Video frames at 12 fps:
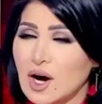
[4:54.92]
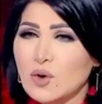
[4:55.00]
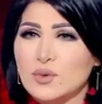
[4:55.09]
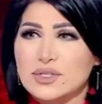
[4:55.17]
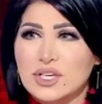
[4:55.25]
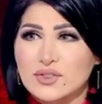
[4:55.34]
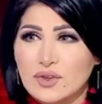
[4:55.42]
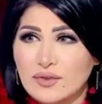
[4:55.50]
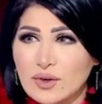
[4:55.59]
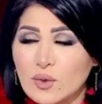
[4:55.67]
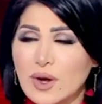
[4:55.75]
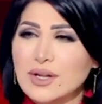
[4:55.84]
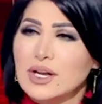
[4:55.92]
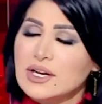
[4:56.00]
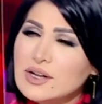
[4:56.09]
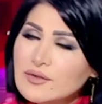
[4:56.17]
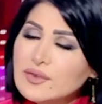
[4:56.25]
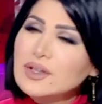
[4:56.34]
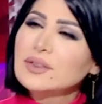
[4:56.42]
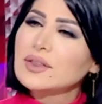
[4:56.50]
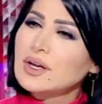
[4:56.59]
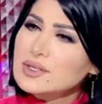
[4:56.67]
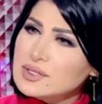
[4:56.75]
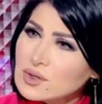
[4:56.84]
او مستشفى الفرواني لان في
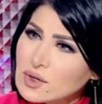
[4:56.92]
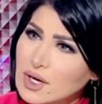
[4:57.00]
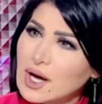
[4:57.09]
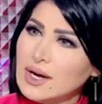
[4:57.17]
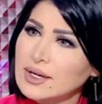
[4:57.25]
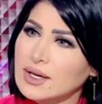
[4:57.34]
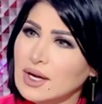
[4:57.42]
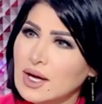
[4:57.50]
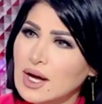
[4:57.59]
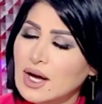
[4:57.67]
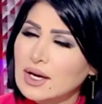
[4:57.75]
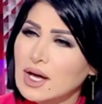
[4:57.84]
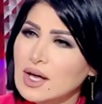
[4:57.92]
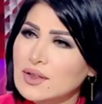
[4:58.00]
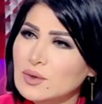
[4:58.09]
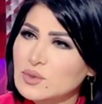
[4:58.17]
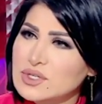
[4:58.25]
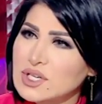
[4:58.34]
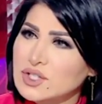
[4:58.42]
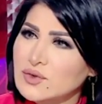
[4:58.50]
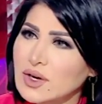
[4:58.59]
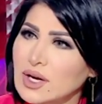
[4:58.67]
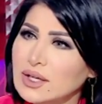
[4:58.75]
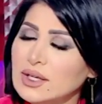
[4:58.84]
ضغط سكاني على هذه
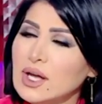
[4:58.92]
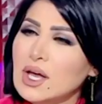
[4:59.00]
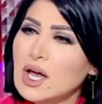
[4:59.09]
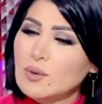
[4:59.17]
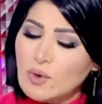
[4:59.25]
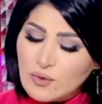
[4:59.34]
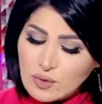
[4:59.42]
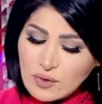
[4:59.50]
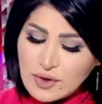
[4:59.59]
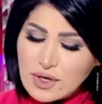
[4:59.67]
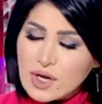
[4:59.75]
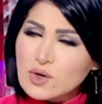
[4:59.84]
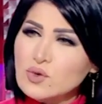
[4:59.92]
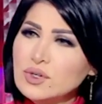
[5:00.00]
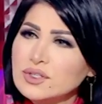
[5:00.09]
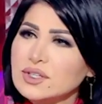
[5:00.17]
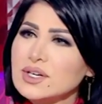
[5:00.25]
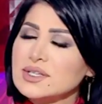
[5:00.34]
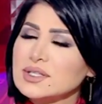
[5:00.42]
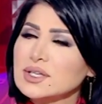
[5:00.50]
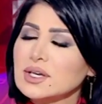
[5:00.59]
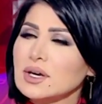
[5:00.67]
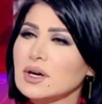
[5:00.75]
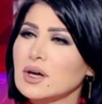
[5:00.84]
المستشفيات يعني. المفروض انه يكون
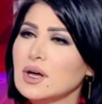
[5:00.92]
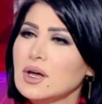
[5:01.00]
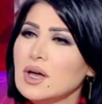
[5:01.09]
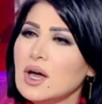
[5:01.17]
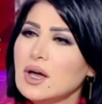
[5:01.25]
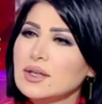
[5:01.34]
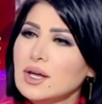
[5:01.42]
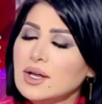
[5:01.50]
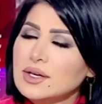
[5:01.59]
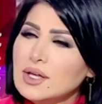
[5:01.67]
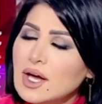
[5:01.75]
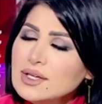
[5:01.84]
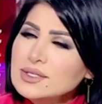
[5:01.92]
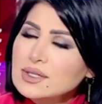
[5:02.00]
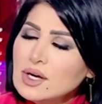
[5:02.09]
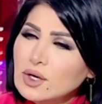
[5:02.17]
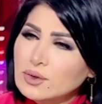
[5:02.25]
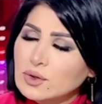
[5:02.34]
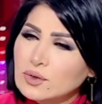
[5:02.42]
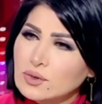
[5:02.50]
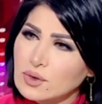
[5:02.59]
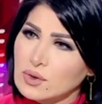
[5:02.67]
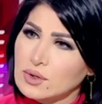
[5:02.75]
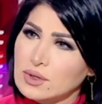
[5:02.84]
التنسيق يعني اسرع
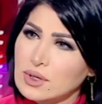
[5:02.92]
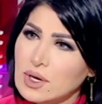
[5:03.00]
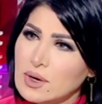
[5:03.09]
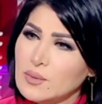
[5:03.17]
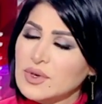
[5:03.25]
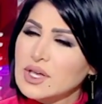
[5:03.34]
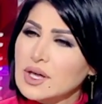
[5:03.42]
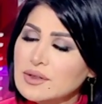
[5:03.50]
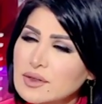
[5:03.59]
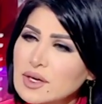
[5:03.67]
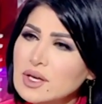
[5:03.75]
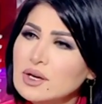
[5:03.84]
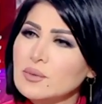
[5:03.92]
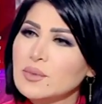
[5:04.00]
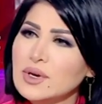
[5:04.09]
دكتور بكثير